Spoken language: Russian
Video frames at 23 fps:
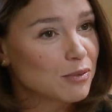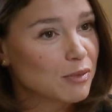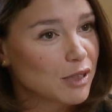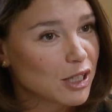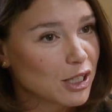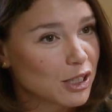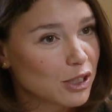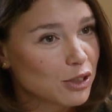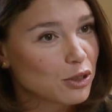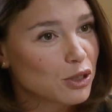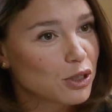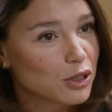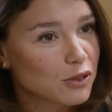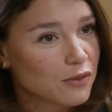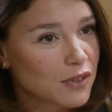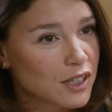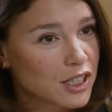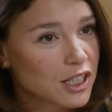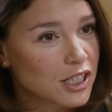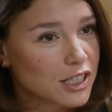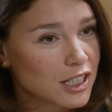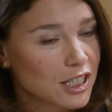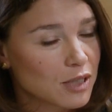несмотря на то, что
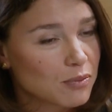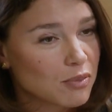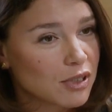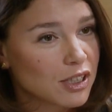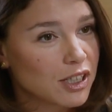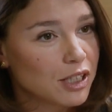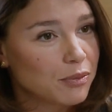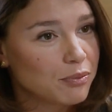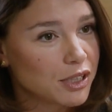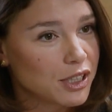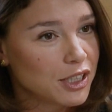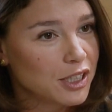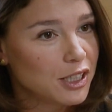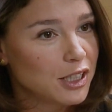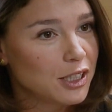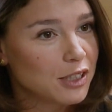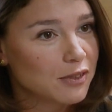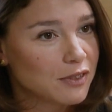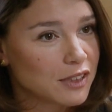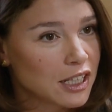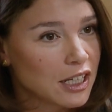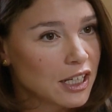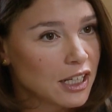ваш отец был
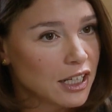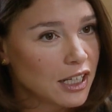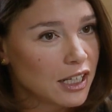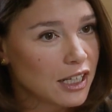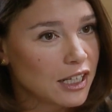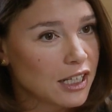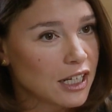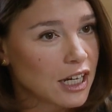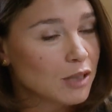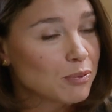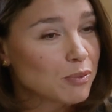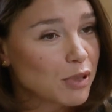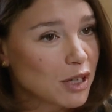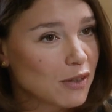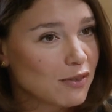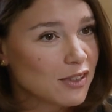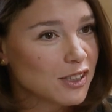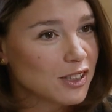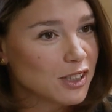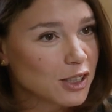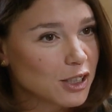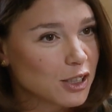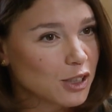репрессирован и
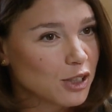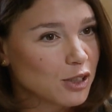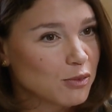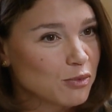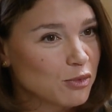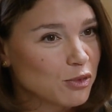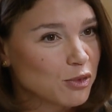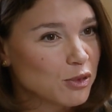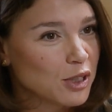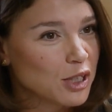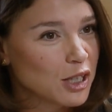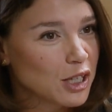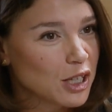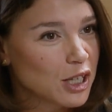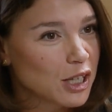отправлен на Колыму.